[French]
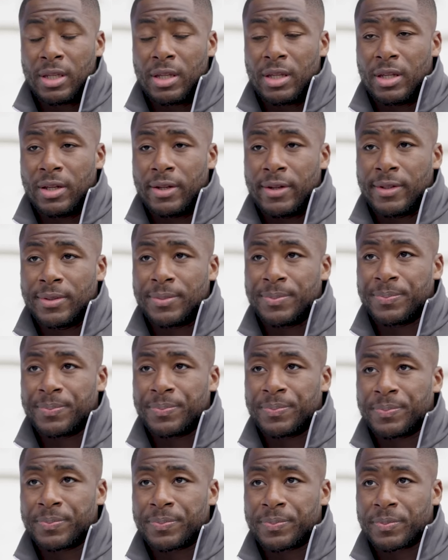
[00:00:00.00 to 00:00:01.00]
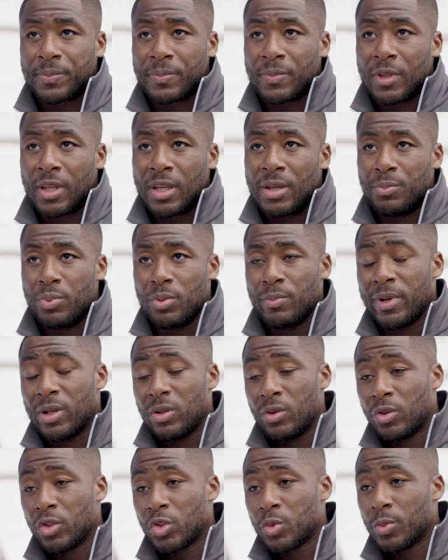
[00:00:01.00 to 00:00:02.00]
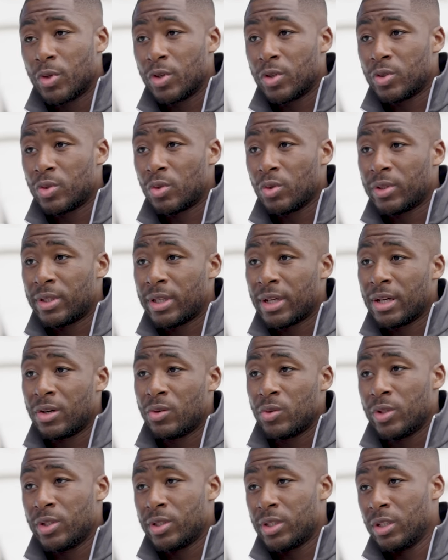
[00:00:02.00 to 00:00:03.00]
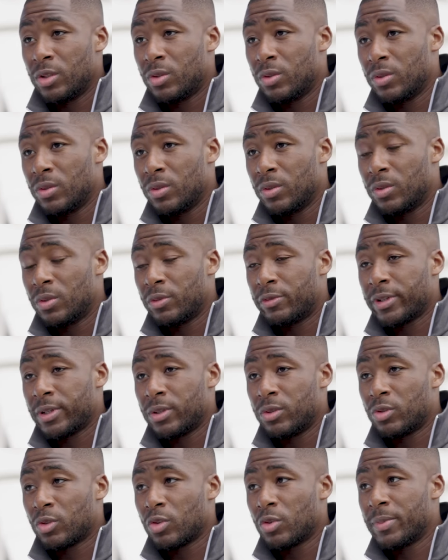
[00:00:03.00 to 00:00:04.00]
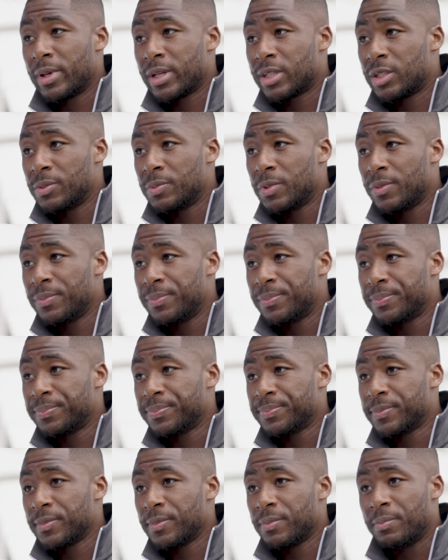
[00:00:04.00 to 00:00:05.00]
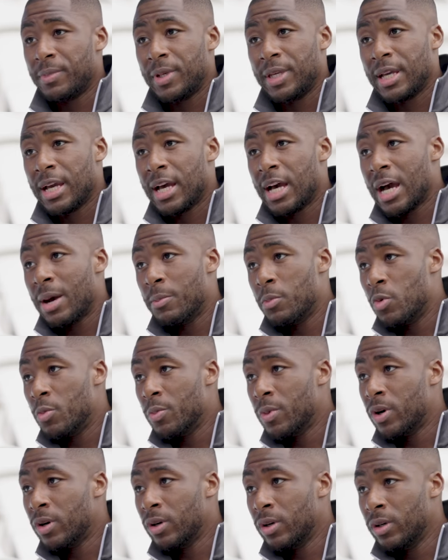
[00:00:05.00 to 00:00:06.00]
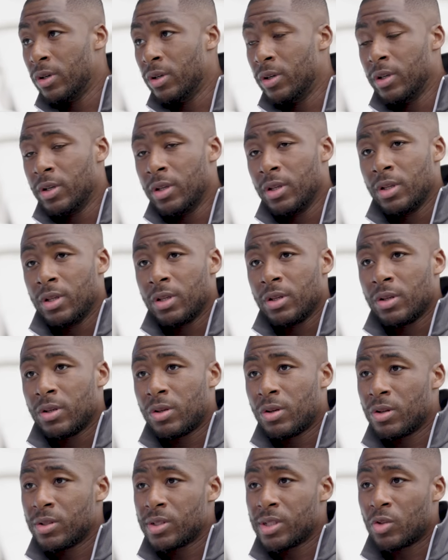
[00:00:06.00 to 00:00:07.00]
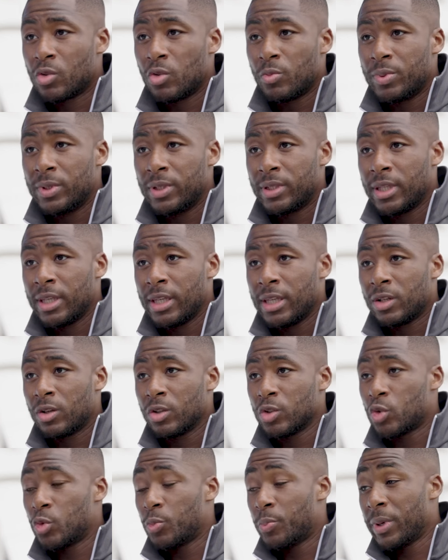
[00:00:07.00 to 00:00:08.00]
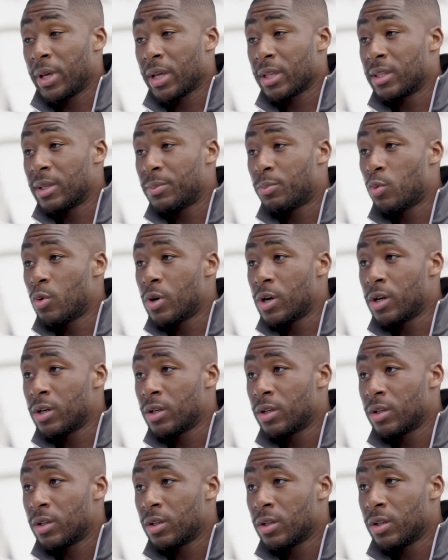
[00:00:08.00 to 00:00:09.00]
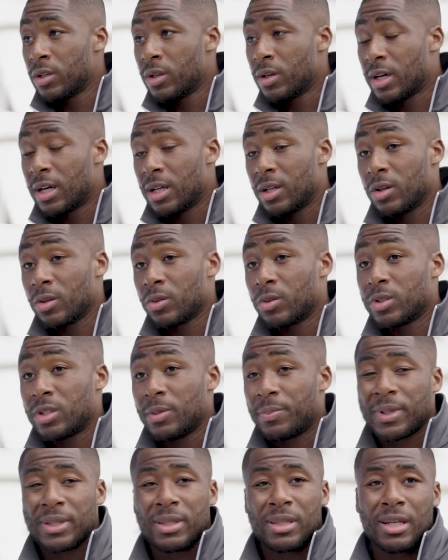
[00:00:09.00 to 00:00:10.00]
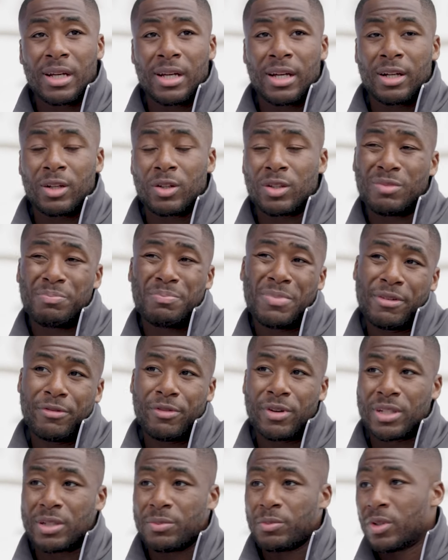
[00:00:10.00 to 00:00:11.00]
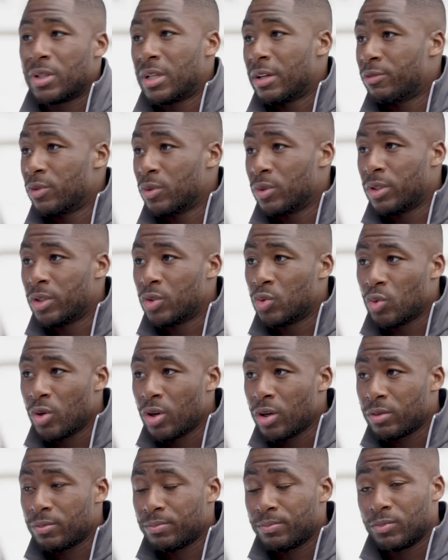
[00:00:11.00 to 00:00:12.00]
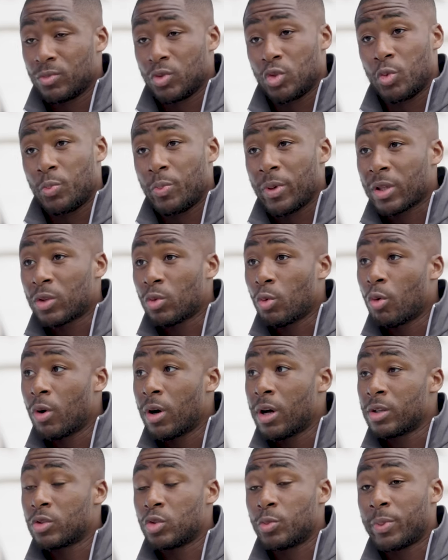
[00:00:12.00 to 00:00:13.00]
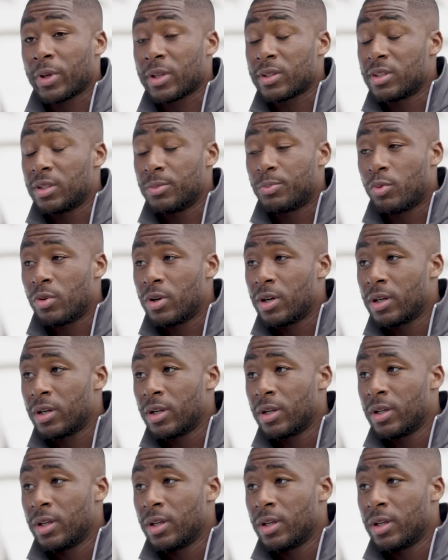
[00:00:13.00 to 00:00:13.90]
Euh, et puis malheureusement, sur le terrain, on essaie de, faire notre maximum. Mais à un moment, quand c'est compliqué, quand tu perds des points, alors que ce n'est pas, pas forcément de la faute des joueurs, tu perds 3, tu perds 6 points,